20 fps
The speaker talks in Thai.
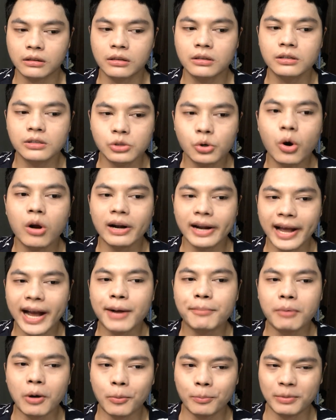คือช่วงแรก
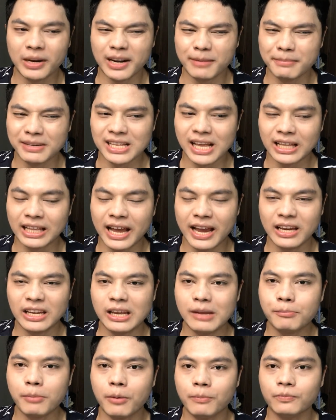ผมเรียนภาษาไทย
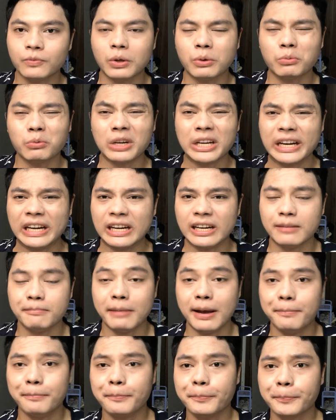นี่ผมต้องเรียนเรียน
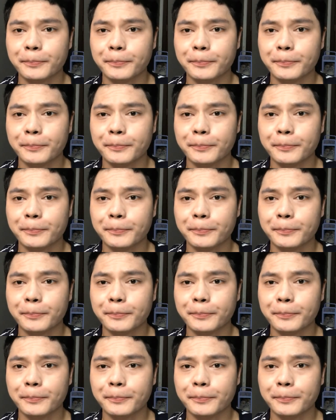แบบ